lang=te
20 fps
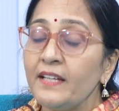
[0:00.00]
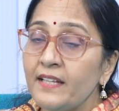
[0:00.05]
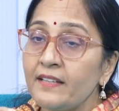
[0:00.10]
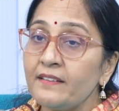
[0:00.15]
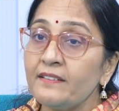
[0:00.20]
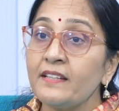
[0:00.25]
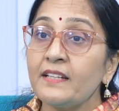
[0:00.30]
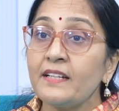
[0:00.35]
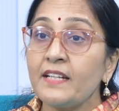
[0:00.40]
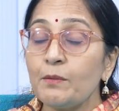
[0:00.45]

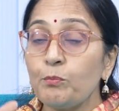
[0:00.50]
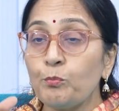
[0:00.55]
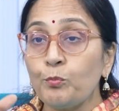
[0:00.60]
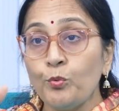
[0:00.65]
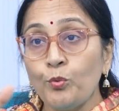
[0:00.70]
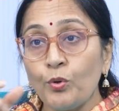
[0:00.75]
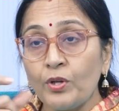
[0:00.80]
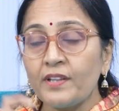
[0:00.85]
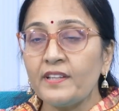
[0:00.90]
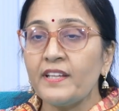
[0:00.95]
ఇద్దరికి
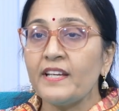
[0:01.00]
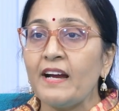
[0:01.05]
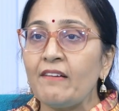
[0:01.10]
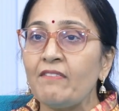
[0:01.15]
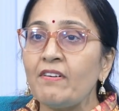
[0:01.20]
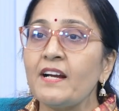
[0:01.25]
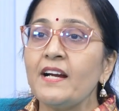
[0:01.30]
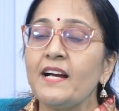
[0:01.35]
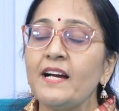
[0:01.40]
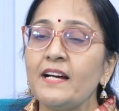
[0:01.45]
పూర్తి
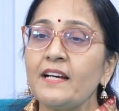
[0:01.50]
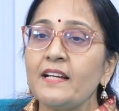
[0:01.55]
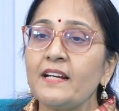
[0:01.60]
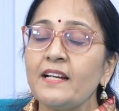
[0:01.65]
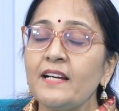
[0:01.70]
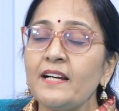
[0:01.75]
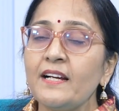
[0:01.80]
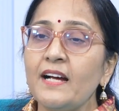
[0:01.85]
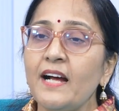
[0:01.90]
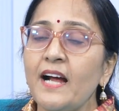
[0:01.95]

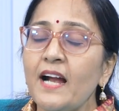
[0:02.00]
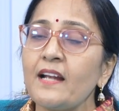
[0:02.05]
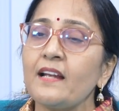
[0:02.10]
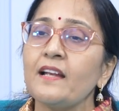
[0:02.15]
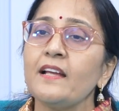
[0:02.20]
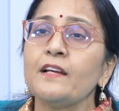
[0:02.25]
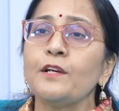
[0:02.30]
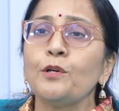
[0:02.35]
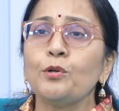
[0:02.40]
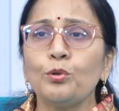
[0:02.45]
అవగాహన
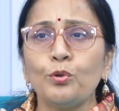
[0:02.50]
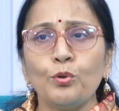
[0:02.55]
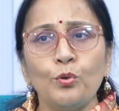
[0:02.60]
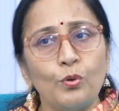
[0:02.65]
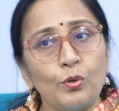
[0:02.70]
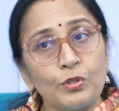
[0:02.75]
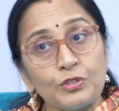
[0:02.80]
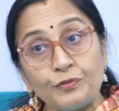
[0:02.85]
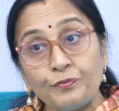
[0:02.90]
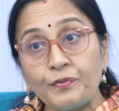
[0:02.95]
అట్లాగే
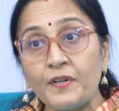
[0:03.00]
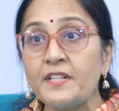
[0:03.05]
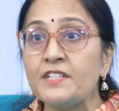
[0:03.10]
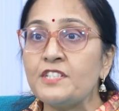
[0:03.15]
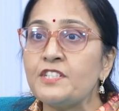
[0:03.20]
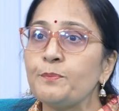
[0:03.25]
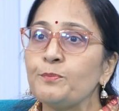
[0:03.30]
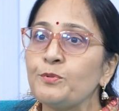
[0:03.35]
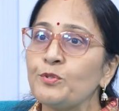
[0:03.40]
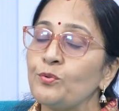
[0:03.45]
క్లోజ్
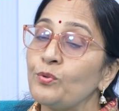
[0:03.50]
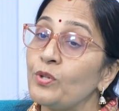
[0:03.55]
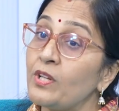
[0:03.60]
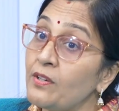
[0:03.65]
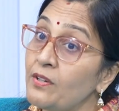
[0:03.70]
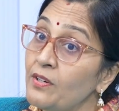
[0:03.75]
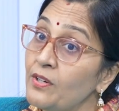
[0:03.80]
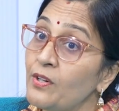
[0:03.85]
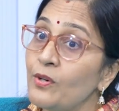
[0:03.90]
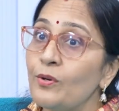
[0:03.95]
ఫ్రెండ్షిప్స్ కూడా
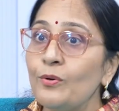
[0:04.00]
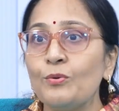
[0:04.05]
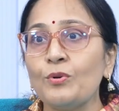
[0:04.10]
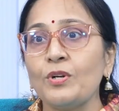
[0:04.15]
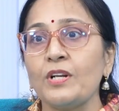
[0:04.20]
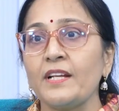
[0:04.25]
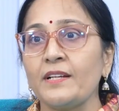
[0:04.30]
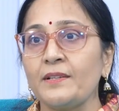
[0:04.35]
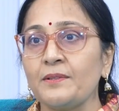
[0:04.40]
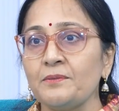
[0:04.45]

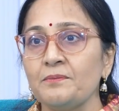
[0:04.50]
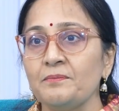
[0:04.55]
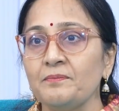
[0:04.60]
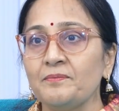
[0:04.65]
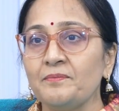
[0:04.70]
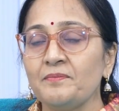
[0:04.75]
ఉంటారు